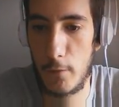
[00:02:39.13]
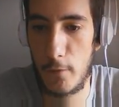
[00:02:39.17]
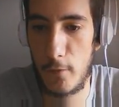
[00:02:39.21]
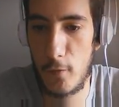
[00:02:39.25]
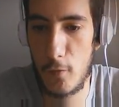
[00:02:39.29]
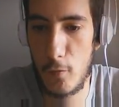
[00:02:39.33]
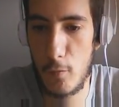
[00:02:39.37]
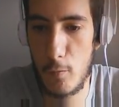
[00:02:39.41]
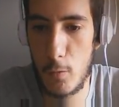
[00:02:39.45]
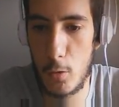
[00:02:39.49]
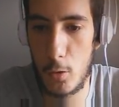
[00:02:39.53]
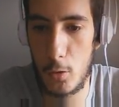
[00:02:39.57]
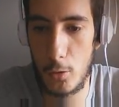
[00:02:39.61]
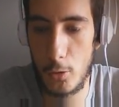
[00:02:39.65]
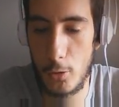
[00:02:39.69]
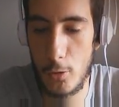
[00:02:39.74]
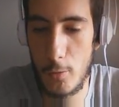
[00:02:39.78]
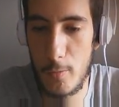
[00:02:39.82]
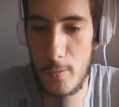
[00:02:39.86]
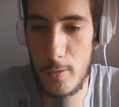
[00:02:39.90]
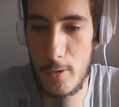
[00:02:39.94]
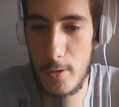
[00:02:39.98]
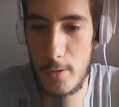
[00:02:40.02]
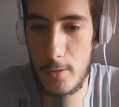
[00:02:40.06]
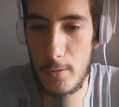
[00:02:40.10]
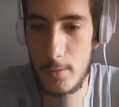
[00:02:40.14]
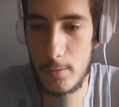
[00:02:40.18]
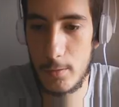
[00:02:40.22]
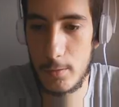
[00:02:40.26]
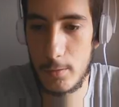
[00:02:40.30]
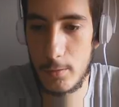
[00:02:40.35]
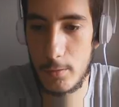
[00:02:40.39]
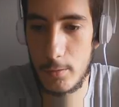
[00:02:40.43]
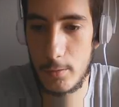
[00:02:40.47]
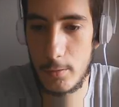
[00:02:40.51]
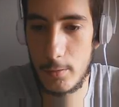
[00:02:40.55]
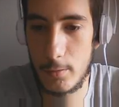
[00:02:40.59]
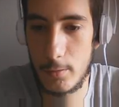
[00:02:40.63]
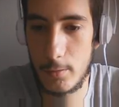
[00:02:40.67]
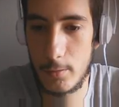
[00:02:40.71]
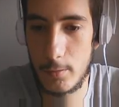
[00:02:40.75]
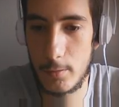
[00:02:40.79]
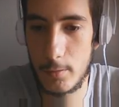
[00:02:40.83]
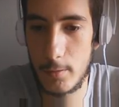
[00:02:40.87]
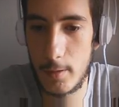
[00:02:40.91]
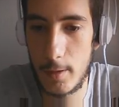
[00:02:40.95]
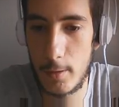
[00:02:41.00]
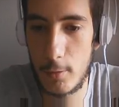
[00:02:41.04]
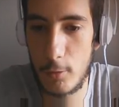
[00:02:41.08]
Fumo, non...
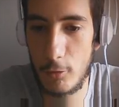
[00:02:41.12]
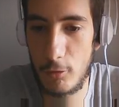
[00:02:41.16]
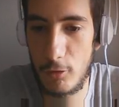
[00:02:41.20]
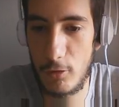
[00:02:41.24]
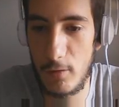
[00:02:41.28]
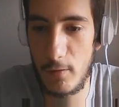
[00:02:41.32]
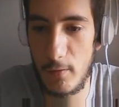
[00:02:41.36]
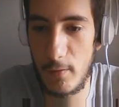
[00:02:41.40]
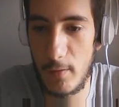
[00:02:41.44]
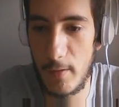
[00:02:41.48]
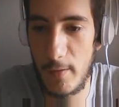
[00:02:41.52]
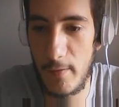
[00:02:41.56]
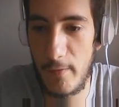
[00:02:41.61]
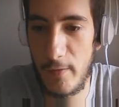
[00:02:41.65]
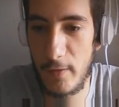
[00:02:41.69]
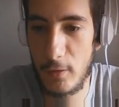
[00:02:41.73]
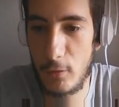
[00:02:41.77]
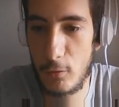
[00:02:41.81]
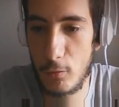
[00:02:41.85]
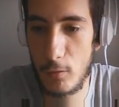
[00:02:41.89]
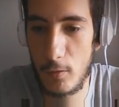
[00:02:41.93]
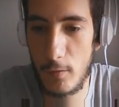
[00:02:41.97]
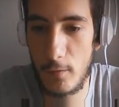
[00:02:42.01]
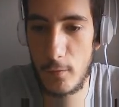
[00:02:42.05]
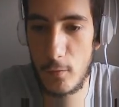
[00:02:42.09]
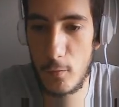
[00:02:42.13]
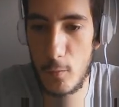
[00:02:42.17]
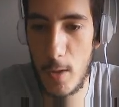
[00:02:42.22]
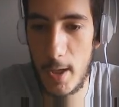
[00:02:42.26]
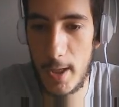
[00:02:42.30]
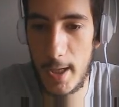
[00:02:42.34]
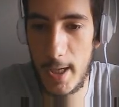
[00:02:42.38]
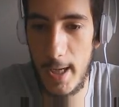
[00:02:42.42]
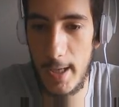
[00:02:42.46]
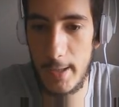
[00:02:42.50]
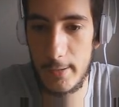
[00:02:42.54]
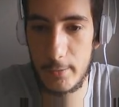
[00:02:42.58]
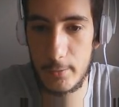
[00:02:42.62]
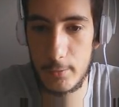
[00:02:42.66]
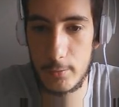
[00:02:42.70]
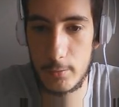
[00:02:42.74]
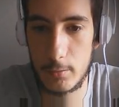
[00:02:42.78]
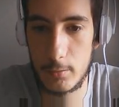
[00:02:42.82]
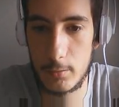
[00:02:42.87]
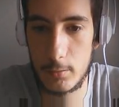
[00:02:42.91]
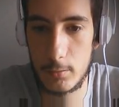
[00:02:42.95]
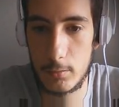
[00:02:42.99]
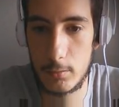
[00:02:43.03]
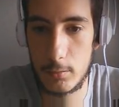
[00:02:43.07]
Così, effetto di fumo a
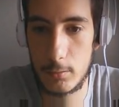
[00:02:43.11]
caso.